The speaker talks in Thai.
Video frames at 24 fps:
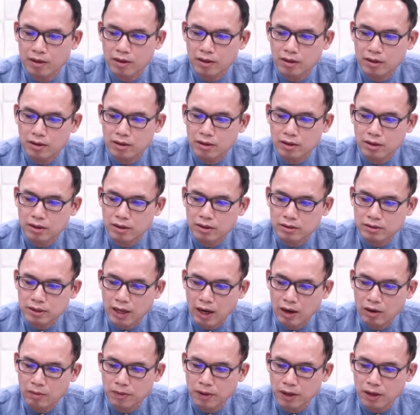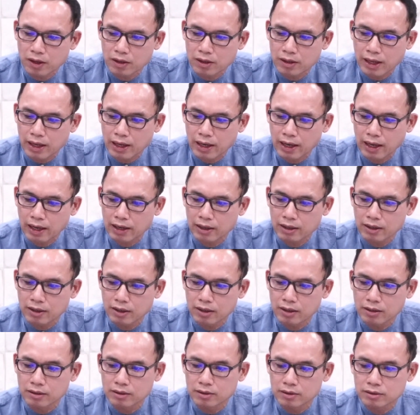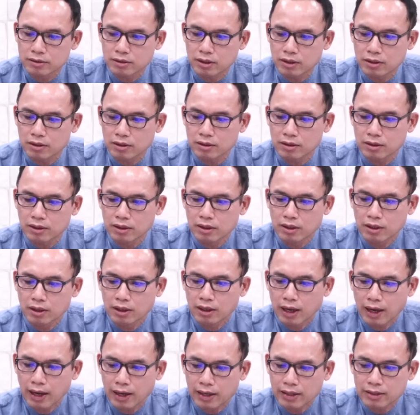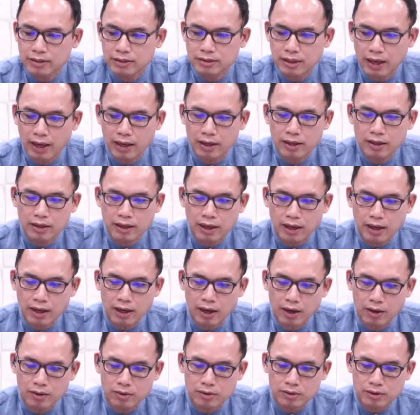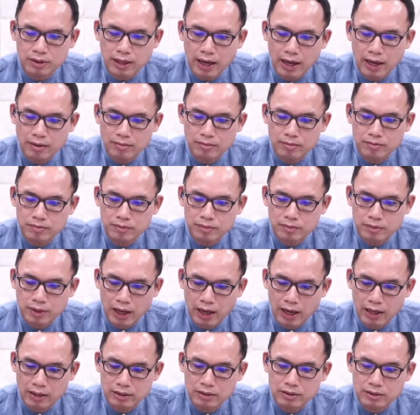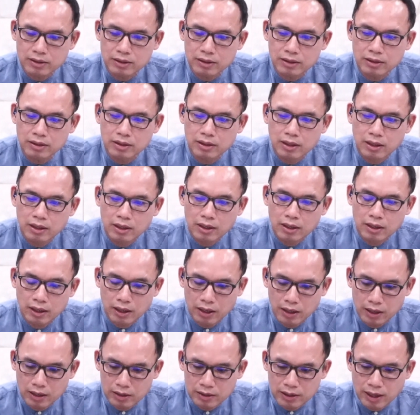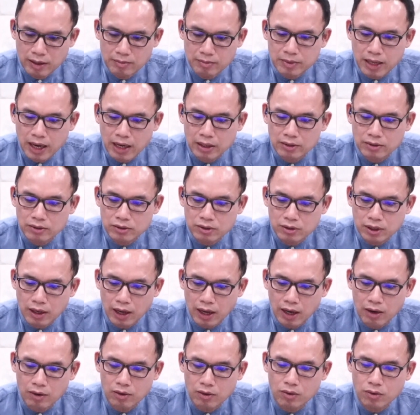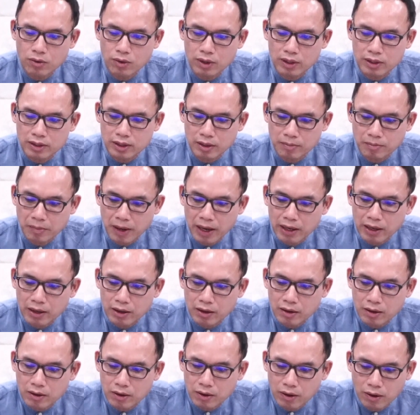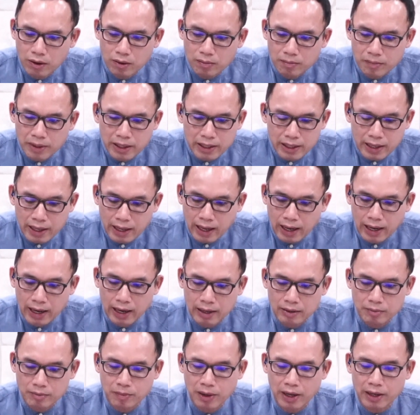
คือเสาเพลิงในกลางคืน ซึ่งให้แสงแก่เขาตามทางที่ตามทาง ซึ่งเขาควรจะไป ก็ไม่ได้ขาดไป